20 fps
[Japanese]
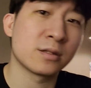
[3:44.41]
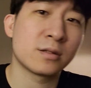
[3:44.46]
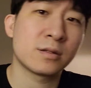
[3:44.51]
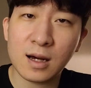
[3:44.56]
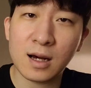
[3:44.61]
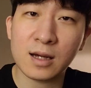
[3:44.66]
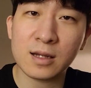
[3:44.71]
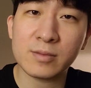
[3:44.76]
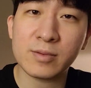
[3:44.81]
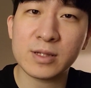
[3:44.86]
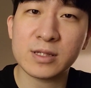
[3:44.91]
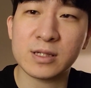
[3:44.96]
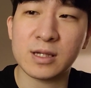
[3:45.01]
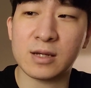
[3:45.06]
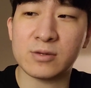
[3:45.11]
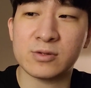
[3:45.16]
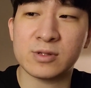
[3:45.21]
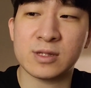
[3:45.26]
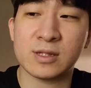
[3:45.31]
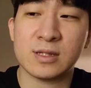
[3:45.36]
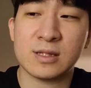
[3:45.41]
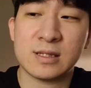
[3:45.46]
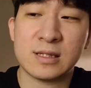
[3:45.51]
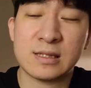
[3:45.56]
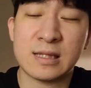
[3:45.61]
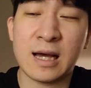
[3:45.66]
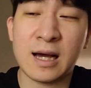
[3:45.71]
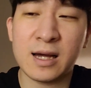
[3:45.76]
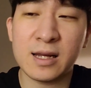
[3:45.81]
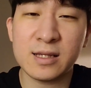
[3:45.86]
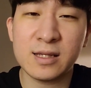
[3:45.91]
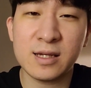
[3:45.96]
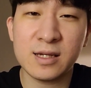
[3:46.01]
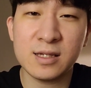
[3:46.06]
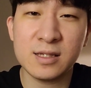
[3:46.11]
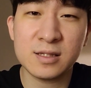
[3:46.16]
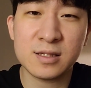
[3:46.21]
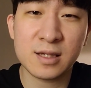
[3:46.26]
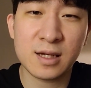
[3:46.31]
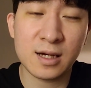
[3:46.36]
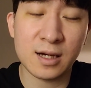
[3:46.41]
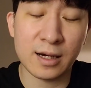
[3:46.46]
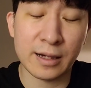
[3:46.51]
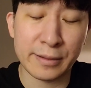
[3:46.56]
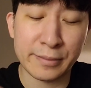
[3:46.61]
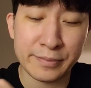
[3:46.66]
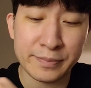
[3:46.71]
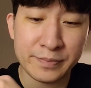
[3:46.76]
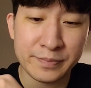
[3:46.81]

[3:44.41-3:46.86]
あれまず、ね、あの流れ的にさ、